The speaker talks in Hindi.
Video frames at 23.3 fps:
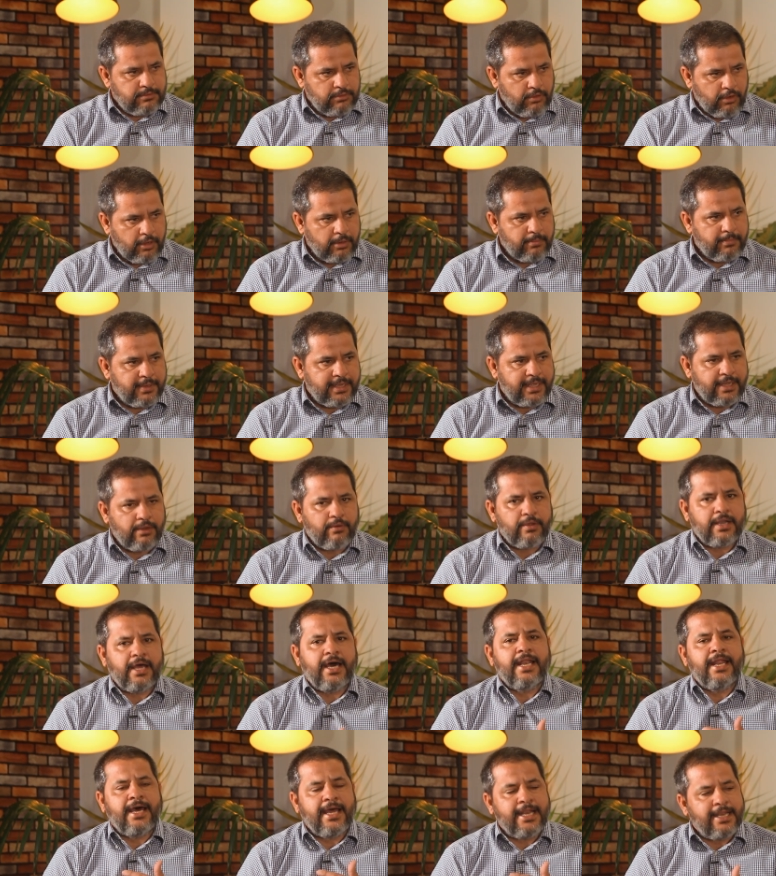दौर में और
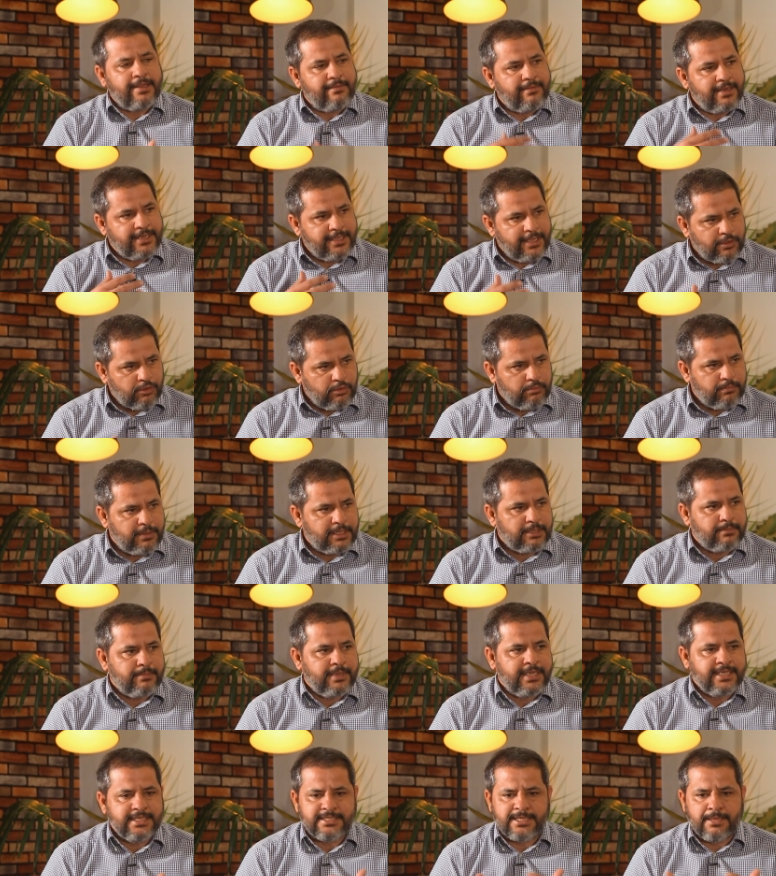हर आने वाली हुकूमत
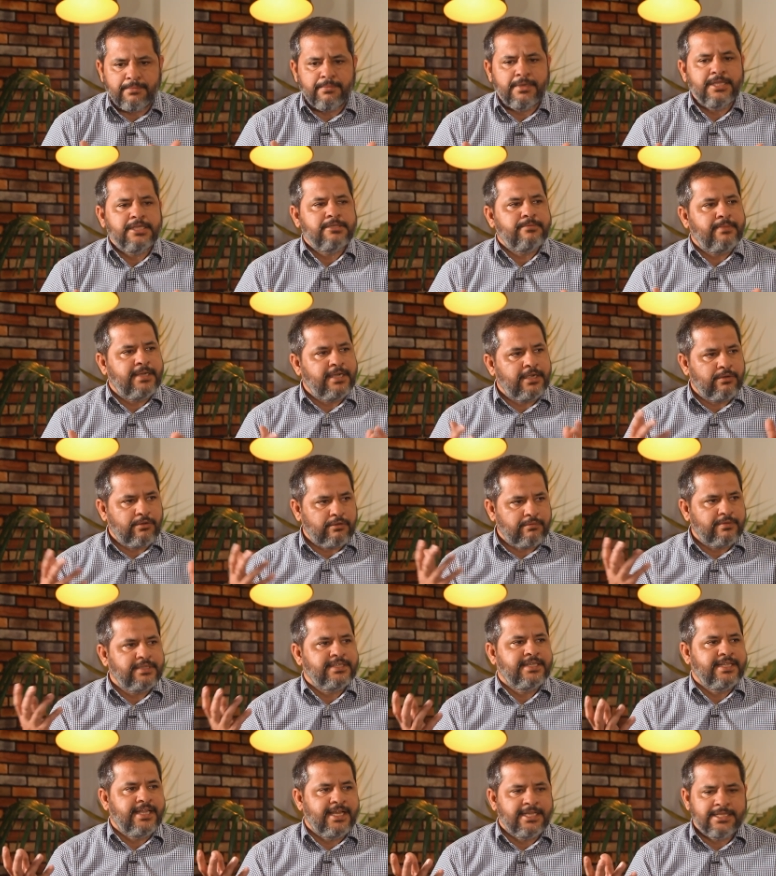में इस्टबलिशमेंट और
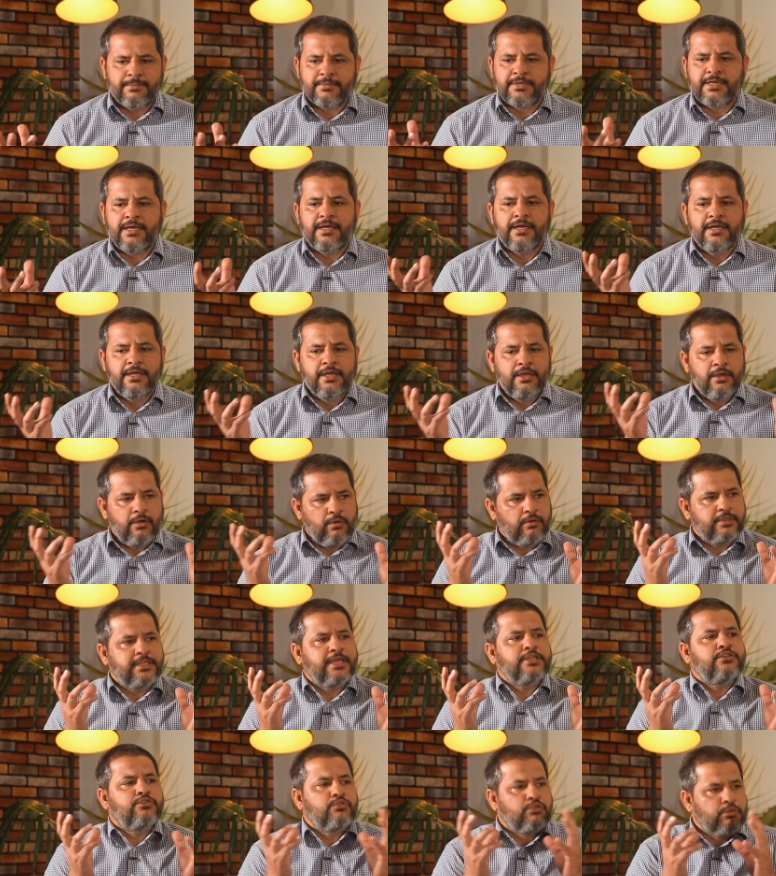वजी अजम का
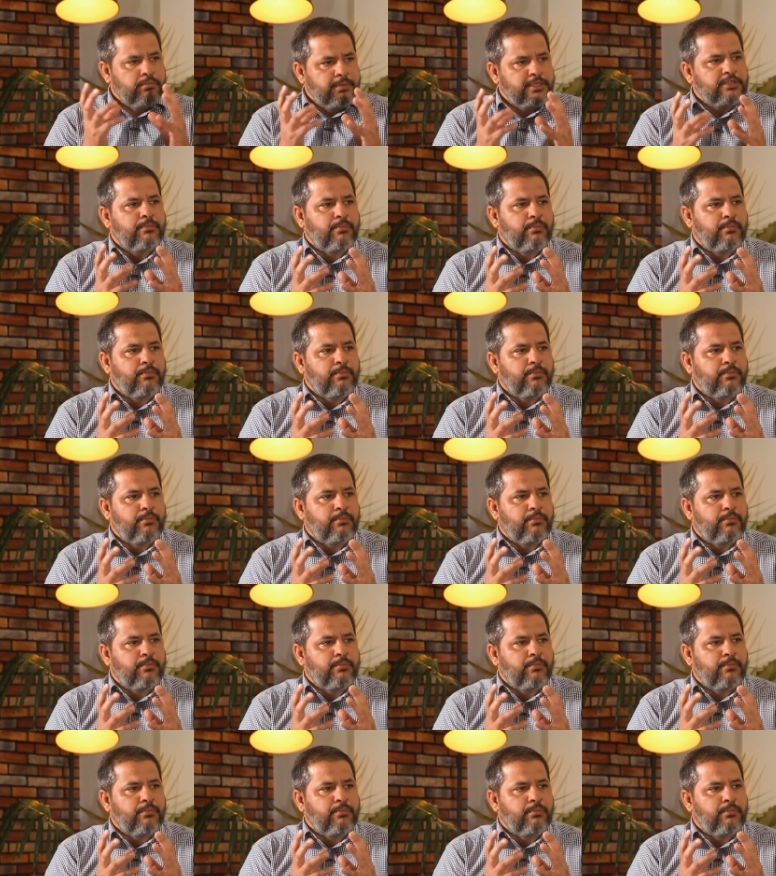पौधा शुरू में